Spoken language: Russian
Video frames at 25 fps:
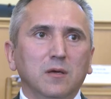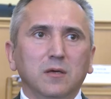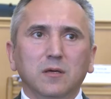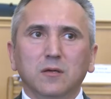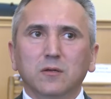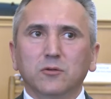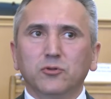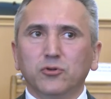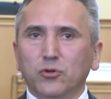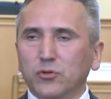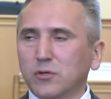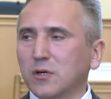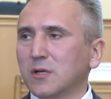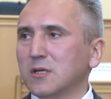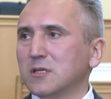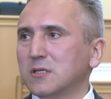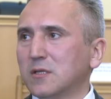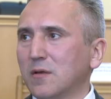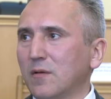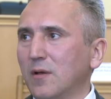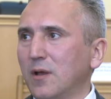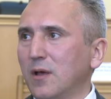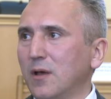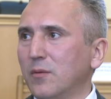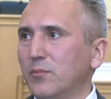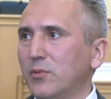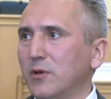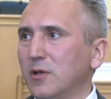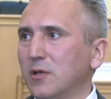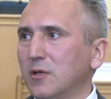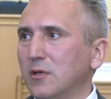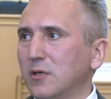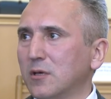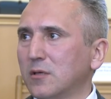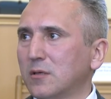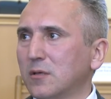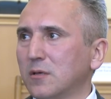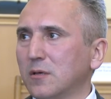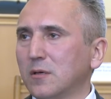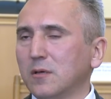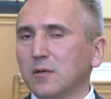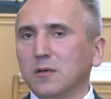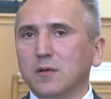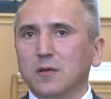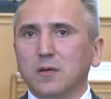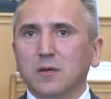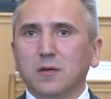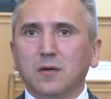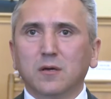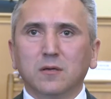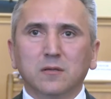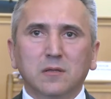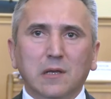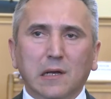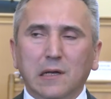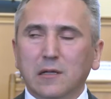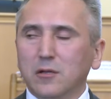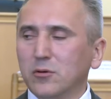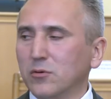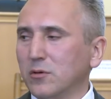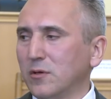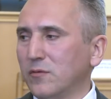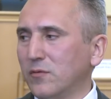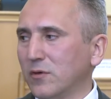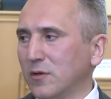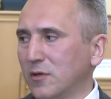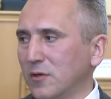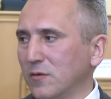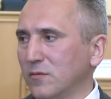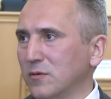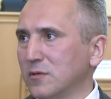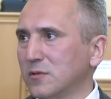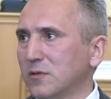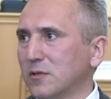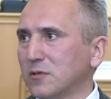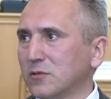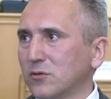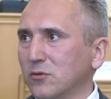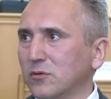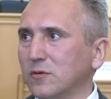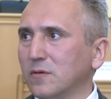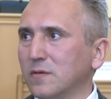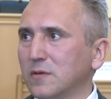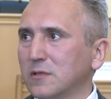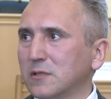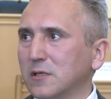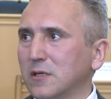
и четко расставляя приоритеты и контролируя эффективность расходования